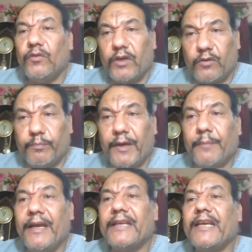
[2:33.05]

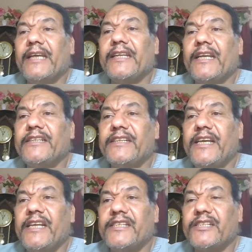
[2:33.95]
وربما كان
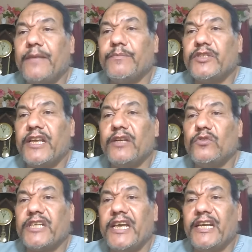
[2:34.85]
للناس أمثال
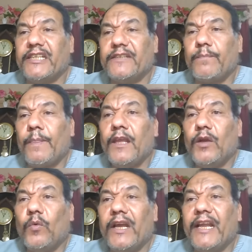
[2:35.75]
ذلك
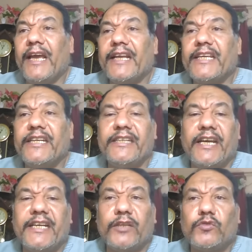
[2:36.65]

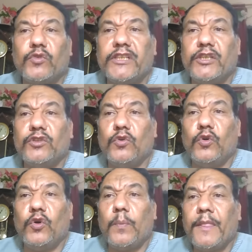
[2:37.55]
ولكنك
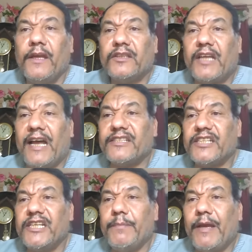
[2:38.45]
تريد
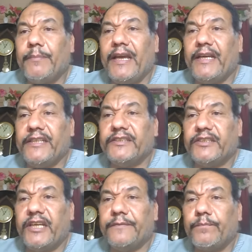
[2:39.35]
تعظيم ما
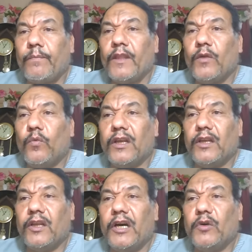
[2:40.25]
عنده
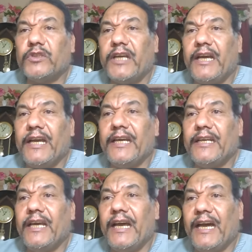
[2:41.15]
والله
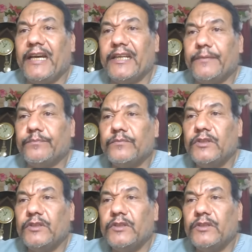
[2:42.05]
تعالى أعلم